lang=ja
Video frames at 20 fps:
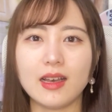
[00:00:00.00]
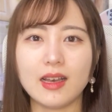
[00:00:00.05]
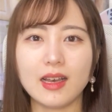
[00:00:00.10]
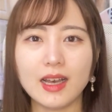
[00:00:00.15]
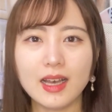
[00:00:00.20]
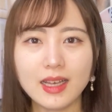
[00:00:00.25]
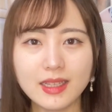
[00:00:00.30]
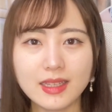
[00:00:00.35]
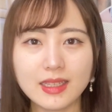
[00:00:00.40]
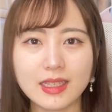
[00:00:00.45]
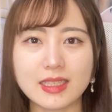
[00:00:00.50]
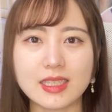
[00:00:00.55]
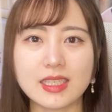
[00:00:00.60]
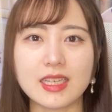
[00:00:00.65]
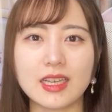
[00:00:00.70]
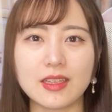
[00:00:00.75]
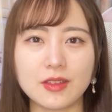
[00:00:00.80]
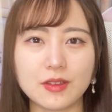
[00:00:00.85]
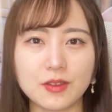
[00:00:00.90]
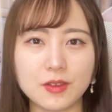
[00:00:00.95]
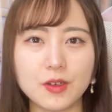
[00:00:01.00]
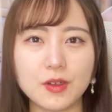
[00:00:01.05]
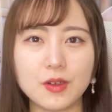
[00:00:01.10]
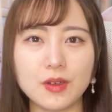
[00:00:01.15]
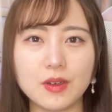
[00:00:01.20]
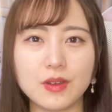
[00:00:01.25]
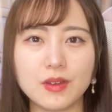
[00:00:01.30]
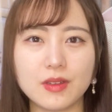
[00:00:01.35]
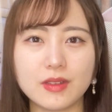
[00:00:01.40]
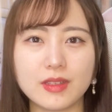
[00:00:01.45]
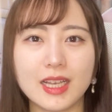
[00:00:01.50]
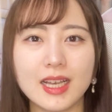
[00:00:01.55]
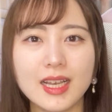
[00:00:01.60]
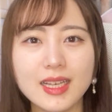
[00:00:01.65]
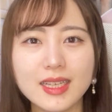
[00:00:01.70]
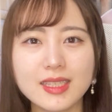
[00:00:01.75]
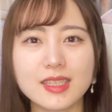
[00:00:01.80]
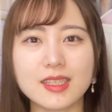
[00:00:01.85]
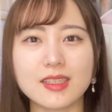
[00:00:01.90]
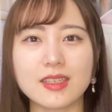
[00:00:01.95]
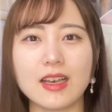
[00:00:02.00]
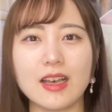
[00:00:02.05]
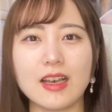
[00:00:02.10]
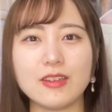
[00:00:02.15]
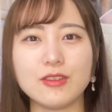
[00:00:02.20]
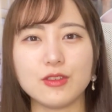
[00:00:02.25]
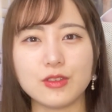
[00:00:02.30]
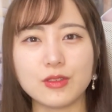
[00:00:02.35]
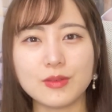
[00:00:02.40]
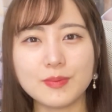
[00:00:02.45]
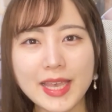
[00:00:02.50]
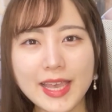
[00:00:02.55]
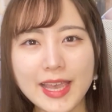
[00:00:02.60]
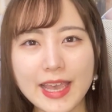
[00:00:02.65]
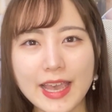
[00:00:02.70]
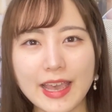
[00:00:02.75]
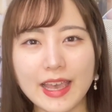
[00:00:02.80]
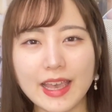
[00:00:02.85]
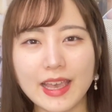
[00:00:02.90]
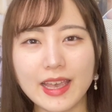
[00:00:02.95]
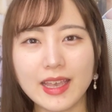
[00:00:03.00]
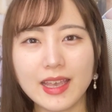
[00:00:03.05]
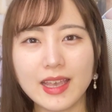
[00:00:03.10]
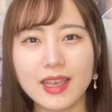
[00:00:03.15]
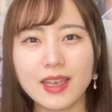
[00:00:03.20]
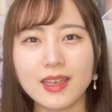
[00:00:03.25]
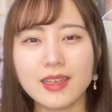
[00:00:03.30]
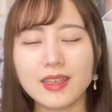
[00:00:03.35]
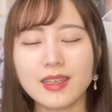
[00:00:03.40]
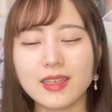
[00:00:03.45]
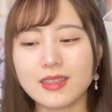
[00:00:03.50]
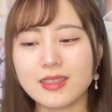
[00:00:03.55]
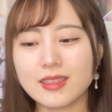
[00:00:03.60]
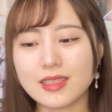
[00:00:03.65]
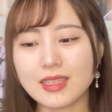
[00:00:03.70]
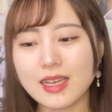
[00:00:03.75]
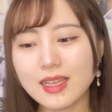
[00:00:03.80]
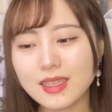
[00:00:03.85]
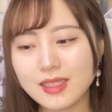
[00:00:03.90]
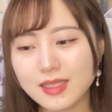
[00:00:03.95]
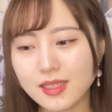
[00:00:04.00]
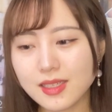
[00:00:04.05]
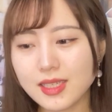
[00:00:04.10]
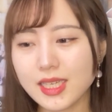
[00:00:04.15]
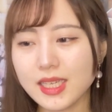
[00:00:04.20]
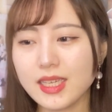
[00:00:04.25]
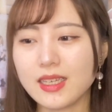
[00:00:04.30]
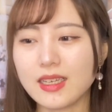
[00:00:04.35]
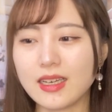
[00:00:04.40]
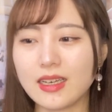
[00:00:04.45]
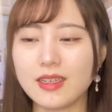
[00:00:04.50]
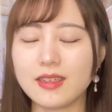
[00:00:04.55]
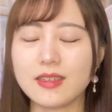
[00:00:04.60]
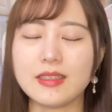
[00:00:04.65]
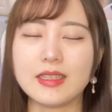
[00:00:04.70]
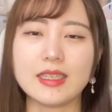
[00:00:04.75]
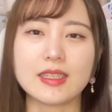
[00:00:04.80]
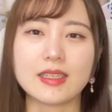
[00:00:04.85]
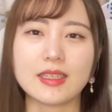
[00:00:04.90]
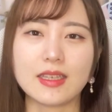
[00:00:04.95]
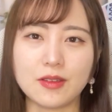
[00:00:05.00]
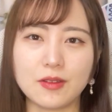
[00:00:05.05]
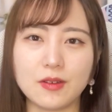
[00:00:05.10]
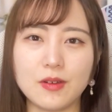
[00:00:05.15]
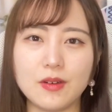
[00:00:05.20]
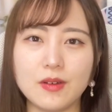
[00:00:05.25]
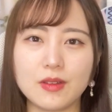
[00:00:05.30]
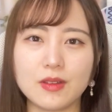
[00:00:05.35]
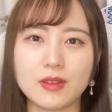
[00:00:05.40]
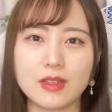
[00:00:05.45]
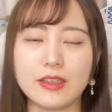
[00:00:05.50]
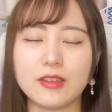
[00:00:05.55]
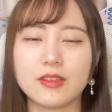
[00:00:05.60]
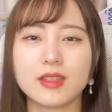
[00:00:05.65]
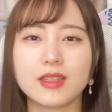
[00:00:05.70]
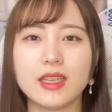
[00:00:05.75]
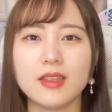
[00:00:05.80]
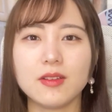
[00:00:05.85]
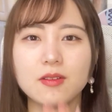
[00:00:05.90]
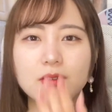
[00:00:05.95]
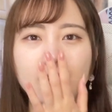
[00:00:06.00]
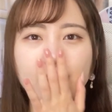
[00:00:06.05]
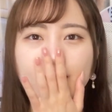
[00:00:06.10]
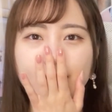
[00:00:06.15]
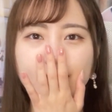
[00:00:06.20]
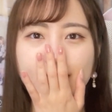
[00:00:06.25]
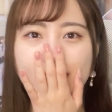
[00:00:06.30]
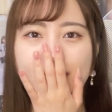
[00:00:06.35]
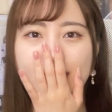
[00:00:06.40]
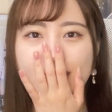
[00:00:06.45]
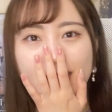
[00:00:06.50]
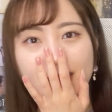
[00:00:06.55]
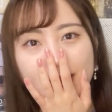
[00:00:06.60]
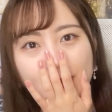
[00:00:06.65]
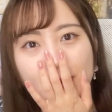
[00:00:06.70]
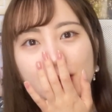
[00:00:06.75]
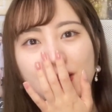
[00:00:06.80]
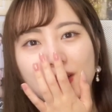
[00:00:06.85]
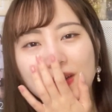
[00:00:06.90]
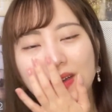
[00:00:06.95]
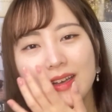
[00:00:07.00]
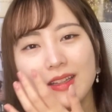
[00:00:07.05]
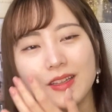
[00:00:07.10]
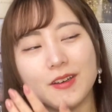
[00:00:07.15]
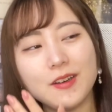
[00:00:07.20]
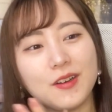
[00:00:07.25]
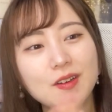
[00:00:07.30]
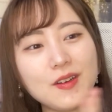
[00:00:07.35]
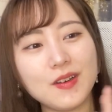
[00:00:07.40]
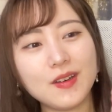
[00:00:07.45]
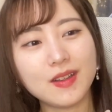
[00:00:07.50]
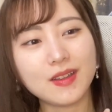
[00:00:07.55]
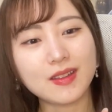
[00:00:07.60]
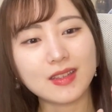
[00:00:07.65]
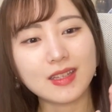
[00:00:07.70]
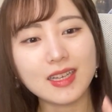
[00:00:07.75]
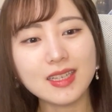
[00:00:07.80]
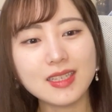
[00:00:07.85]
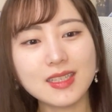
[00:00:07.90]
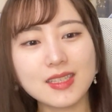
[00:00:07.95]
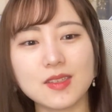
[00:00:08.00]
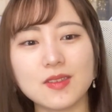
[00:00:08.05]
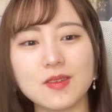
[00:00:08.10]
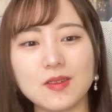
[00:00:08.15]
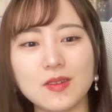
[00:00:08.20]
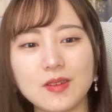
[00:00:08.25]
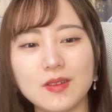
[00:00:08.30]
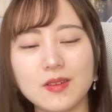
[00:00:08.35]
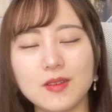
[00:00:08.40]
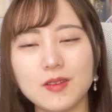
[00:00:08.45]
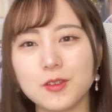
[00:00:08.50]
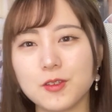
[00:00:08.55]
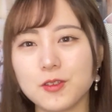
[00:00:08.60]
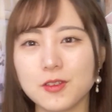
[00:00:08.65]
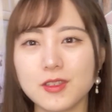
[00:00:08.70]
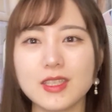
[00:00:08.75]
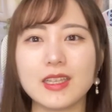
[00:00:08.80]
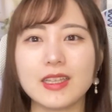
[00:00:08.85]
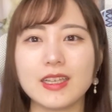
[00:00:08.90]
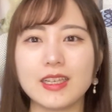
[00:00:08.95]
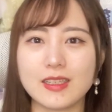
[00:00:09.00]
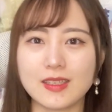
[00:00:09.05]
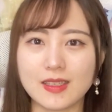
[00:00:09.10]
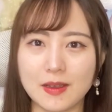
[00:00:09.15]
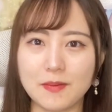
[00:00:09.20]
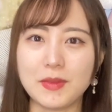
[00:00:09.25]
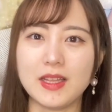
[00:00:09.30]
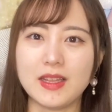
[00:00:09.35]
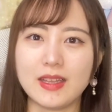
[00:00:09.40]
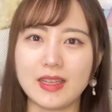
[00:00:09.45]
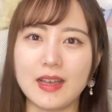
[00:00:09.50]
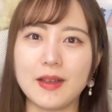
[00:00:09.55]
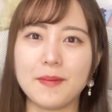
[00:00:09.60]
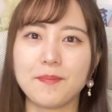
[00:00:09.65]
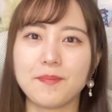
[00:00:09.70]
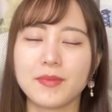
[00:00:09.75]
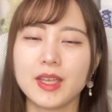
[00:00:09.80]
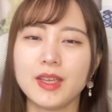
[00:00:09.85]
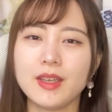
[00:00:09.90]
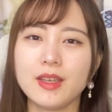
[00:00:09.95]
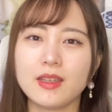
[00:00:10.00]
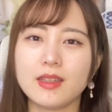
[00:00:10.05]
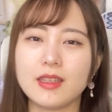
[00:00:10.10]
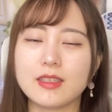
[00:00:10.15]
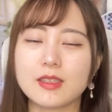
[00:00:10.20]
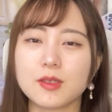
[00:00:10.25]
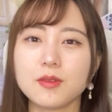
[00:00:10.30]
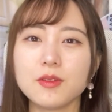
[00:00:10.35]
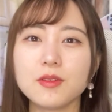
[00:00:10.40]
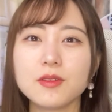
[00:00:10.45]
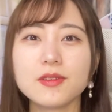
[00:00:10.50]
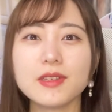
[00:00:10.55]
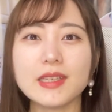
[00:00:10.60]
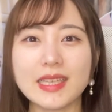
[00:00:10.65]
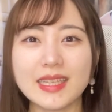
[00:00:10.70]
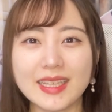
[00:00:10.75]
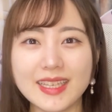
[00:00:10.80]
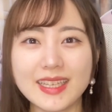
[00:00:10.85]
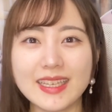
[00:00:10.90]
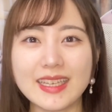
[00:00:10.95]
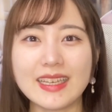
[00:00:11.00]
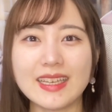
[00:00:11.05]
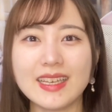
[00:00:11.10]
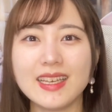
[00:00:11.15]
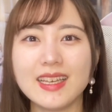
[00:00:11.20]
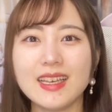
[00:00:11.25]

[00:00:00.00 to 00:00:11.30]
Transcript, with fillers: アンナちゃんのダンスがうめえ。ダンスシーンがあるんですけど、って言っていいのかわかんないんですけど、ダンスを踊るじゃないですか、みんな。で、その時に、